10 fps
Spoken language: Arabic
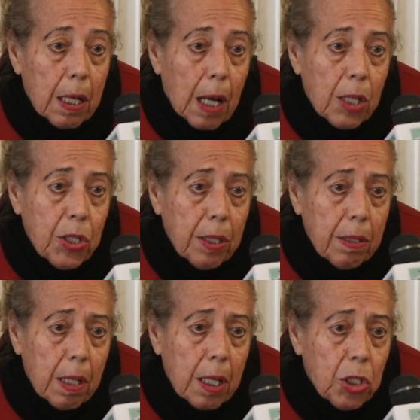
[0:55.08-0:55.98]

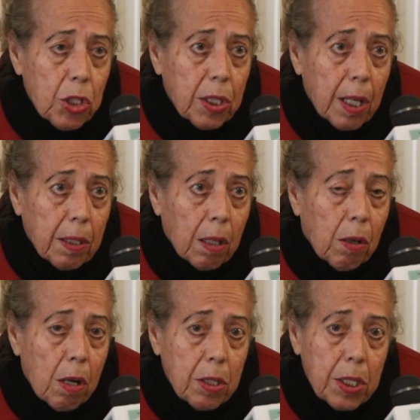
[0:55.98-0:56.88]
عشان الشتاء
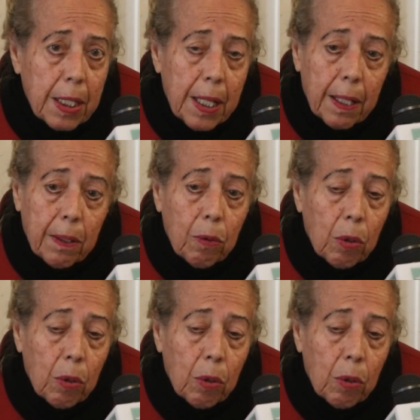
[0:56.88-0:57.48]
القارس هناك